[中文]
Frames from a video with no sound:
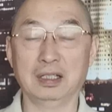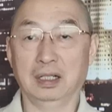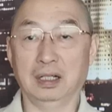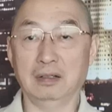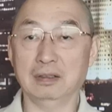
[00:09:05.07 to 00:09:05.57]

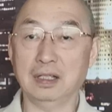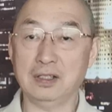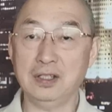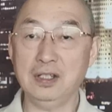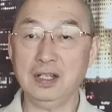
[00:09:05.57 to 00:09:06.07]
好，
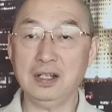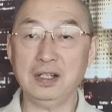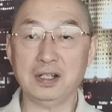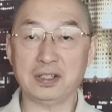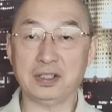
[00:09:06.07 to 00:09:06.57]
那今天
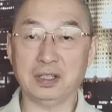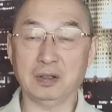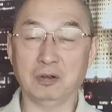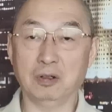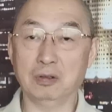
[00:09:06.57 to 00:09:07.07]
这个事
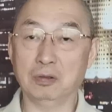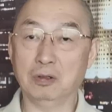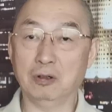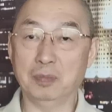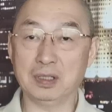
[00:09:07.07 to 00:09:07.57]
情，我如
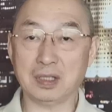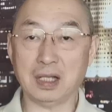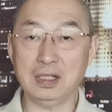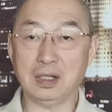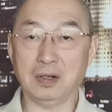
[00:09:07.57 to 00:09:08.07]
果我们
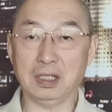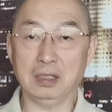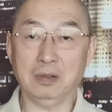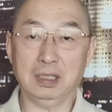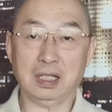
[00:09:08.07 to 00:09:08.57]
参照李
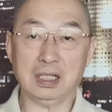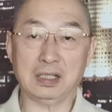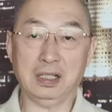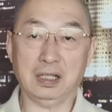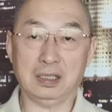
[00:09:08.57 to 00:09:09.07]
登辉当
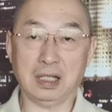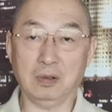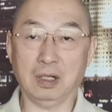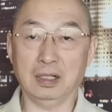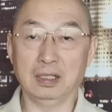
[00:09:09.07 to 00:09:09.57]
时这个
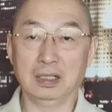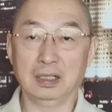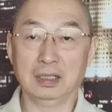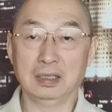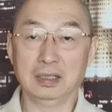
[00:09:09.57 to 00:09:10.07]
情况，
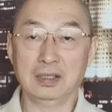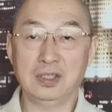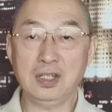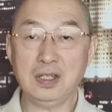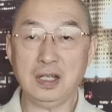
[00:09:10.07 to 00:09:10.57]

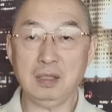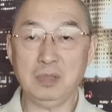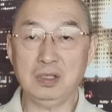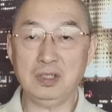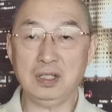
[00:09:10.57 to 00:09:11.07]
今天的
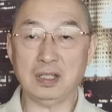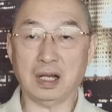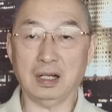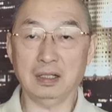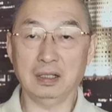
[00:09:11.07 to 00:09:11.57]
民进
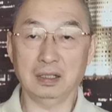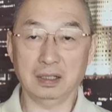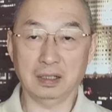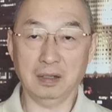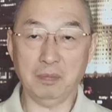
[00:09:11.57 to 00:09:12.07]
党
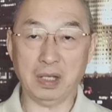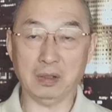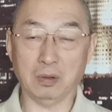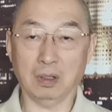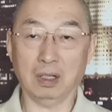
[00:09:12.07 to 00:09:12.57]
和
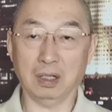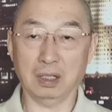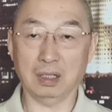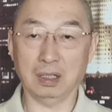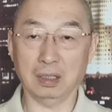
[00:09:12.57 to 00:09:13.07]
美国
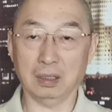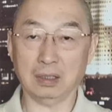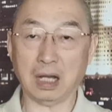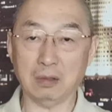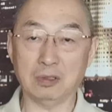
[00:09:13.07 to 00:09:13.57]
和
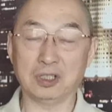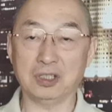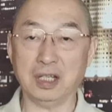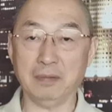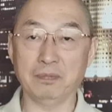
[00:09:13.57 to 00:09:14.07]
大陆
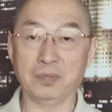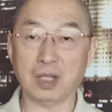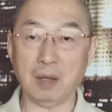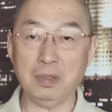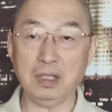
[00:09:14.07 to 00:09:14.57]
之间，
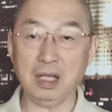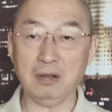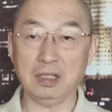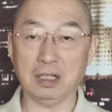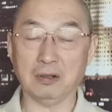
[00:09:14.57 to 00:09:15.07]
他们也
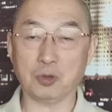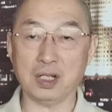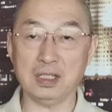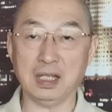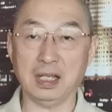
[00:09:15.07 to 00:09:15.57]
有一条
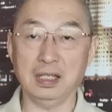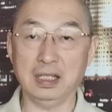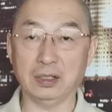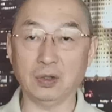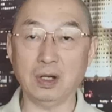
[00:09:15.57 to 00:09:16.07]
专线，
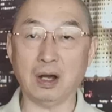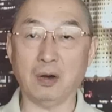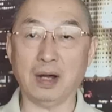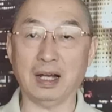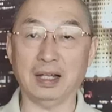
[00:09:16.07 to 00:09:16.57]
也通
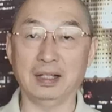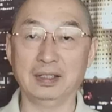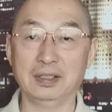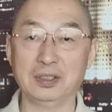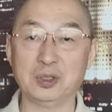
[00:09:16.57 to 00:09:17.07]
好话了，
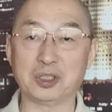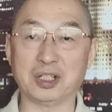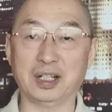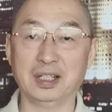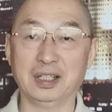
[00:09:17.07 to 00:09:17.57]
就
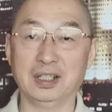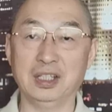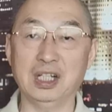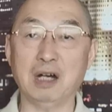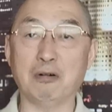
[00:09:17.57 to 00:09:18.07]
是
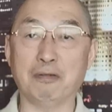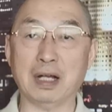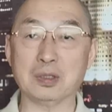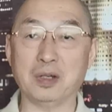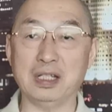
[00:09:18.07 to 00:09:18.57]
你让我
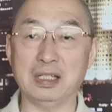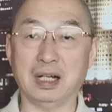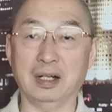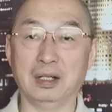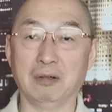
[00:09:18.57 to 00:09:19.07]
发作一
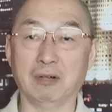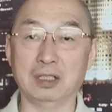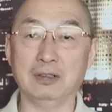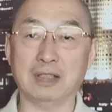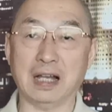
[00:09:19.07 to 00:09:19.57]
下，
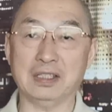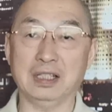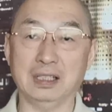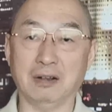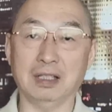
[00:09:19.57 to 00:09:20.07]
我就打
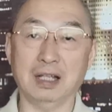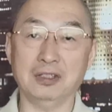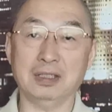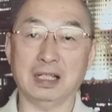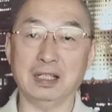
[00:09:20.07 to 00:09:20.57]
几个导
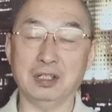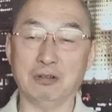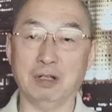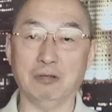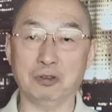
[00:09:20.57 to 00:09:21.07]
弹，就打在你
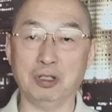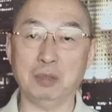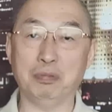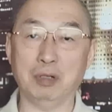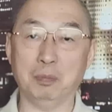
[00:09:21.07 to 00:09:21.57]
周围，我绝
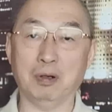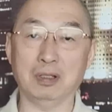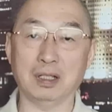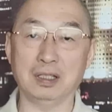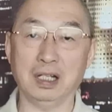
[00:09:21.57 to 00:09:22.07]
对不会
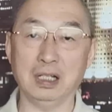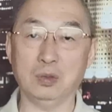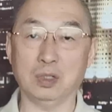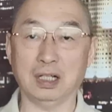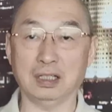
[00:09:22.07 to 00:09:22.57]
泼到你的
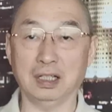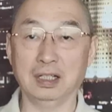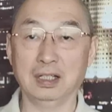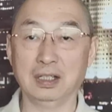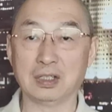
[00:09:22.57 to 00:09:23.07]
领土上的。
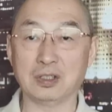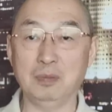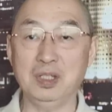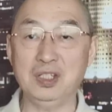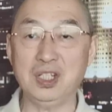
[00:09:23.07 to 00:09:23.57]
所
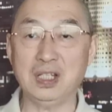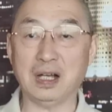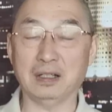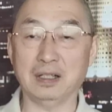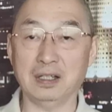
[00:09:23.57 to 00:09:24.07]
以民进
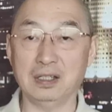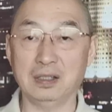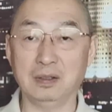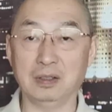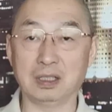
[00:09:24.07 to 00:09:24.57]
党呢，
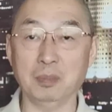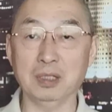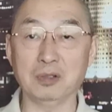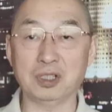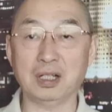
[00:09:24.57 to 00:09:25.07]
什
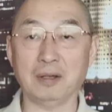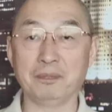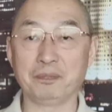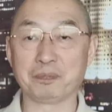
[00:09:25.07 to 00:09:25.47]
么都知道。